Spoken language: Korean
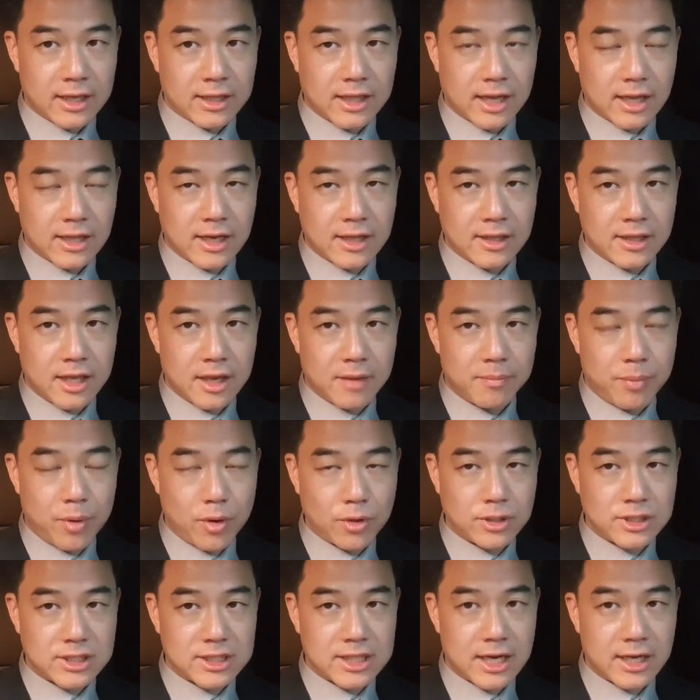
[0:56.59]
다단계
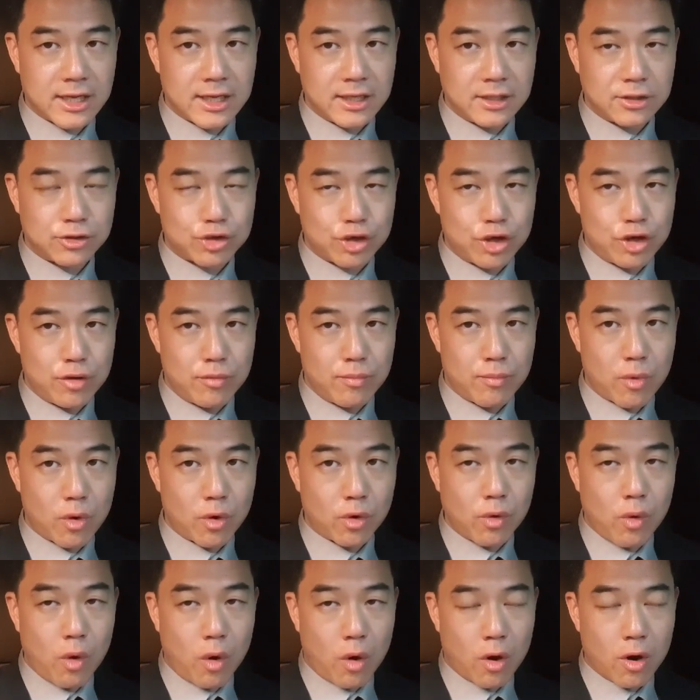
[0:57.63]
폰지사기인 줄을
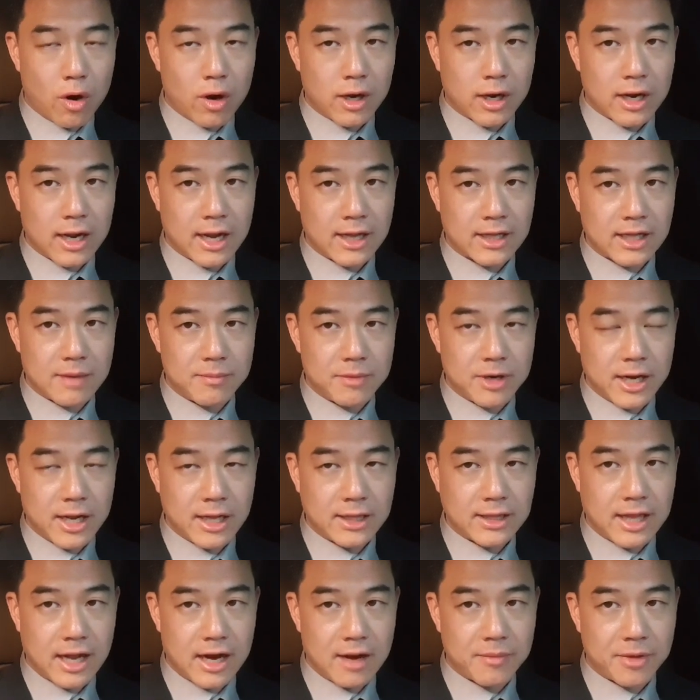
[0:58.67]
모르고 가담을
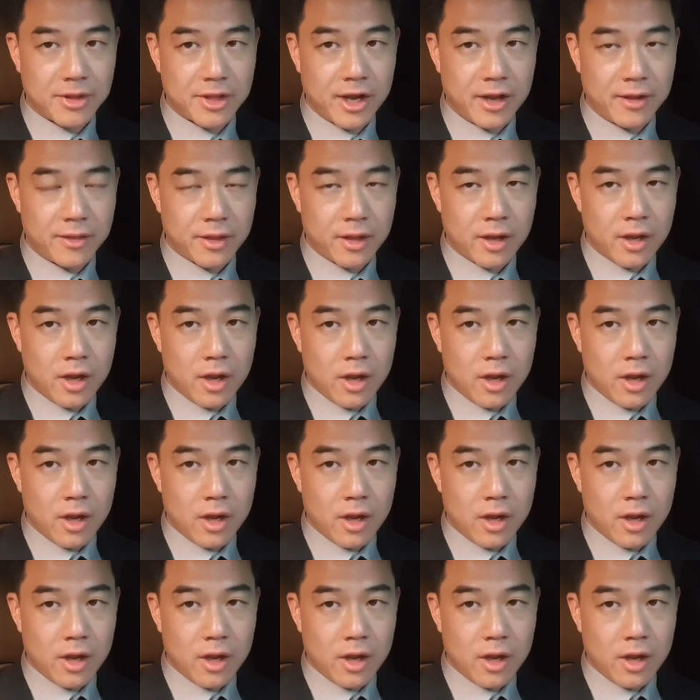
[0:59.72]
했다라면은